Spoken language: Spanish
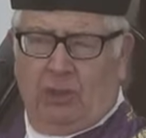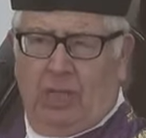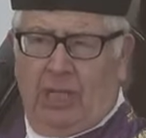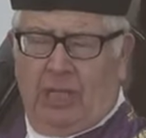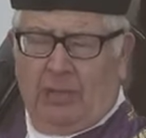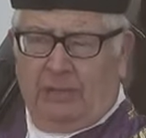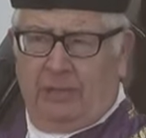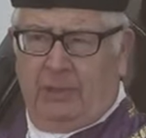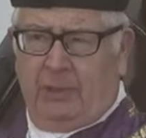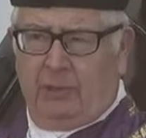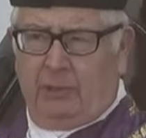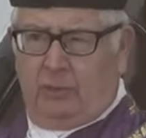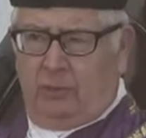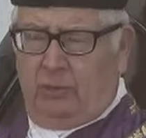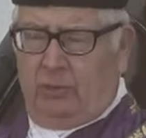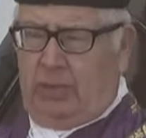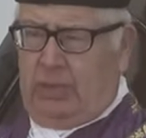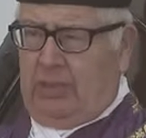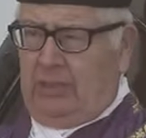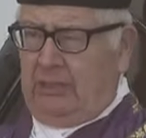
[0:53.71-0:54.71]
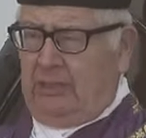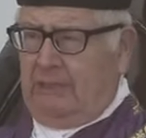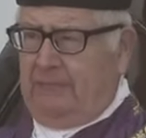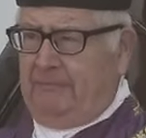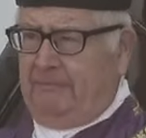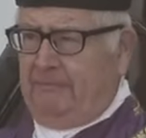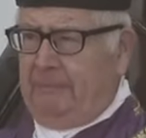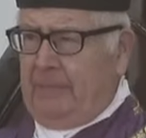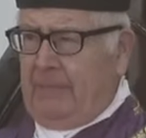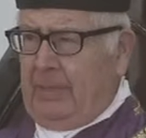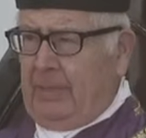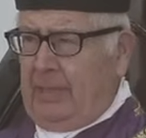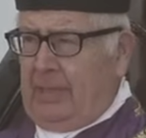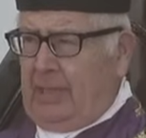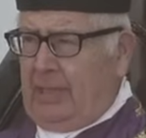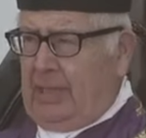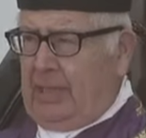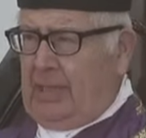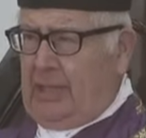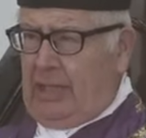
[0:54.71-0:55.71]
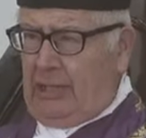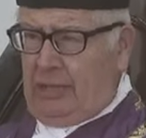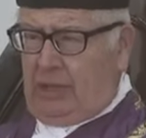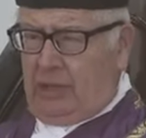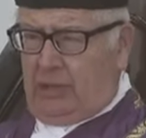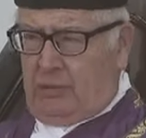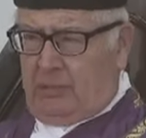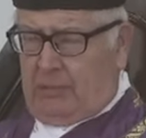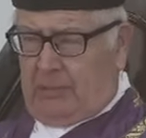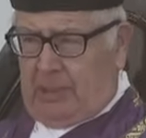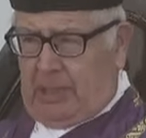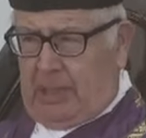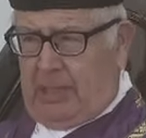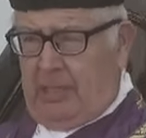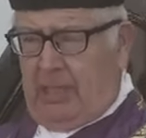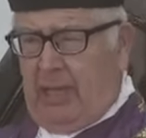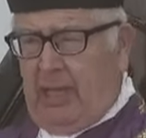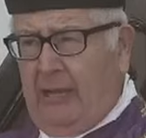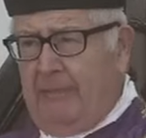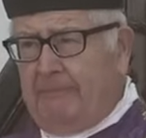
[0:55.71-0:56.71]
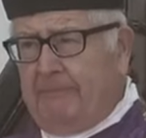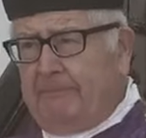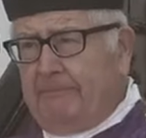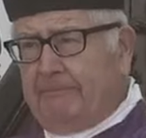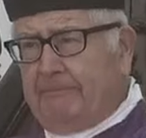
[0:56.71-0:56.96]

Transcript: de las virtudes, en la disciplina,